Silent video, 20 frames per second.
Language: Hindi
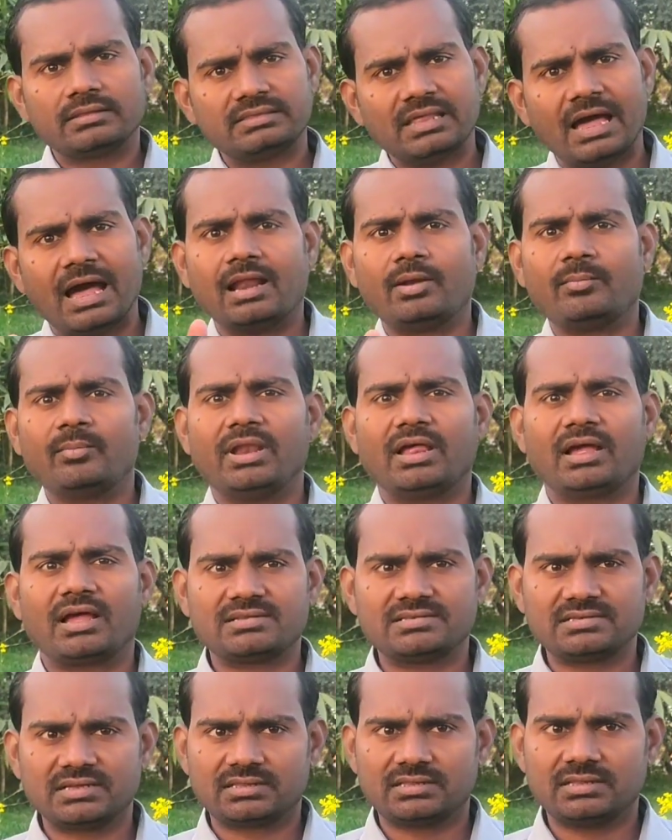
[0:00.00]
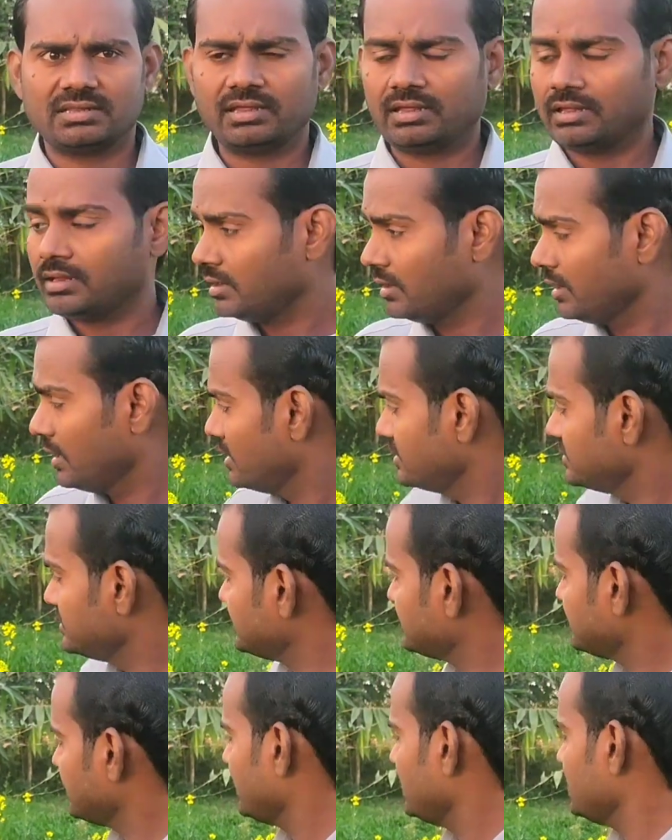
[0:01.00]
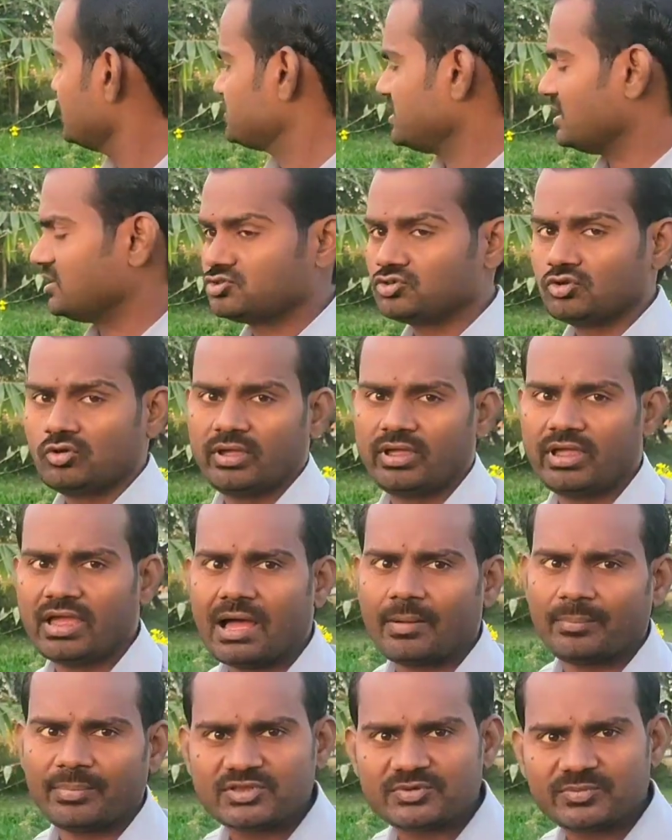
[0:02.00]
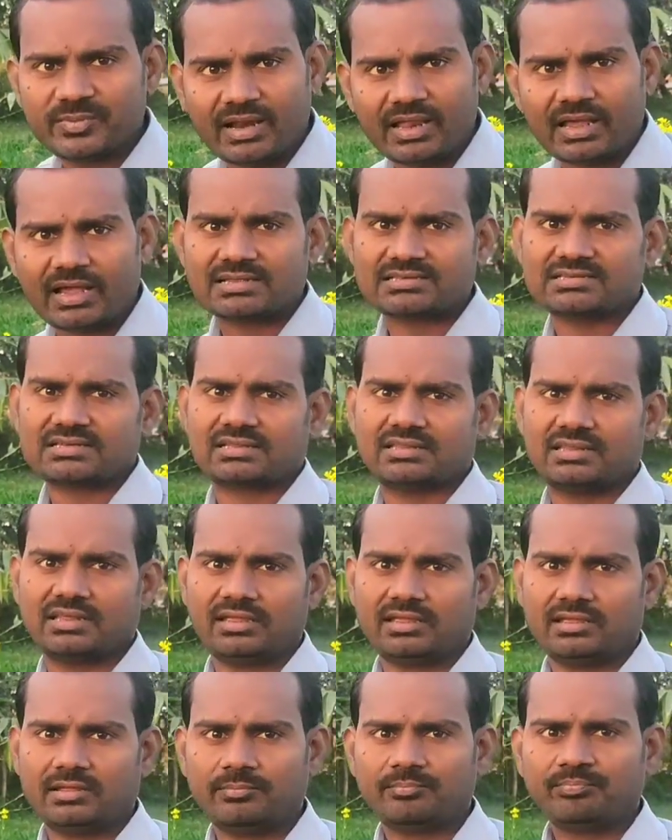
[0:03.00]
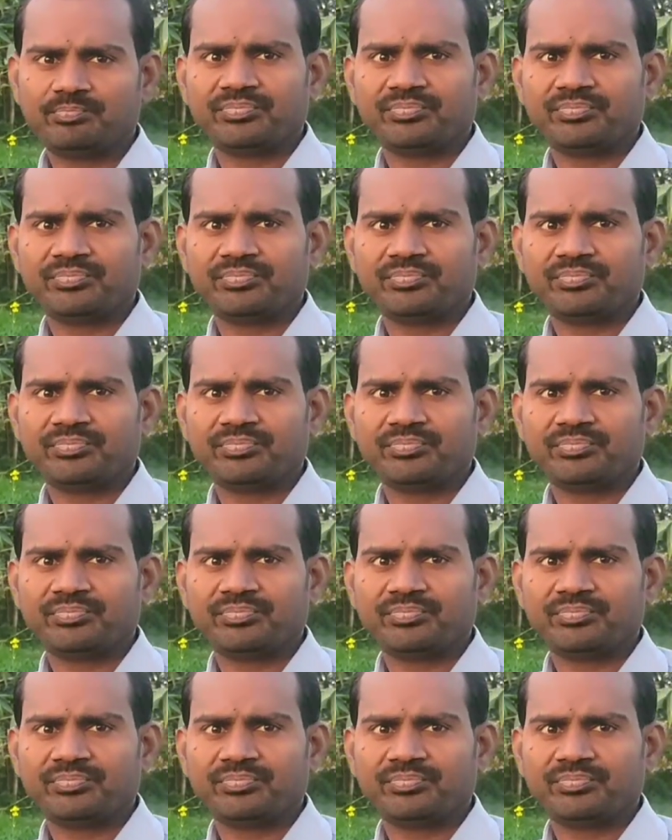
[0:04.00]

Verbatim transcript: धान में लगा सकते हैं जैसे कि सरसों है आप इसमें लगा सकते हैं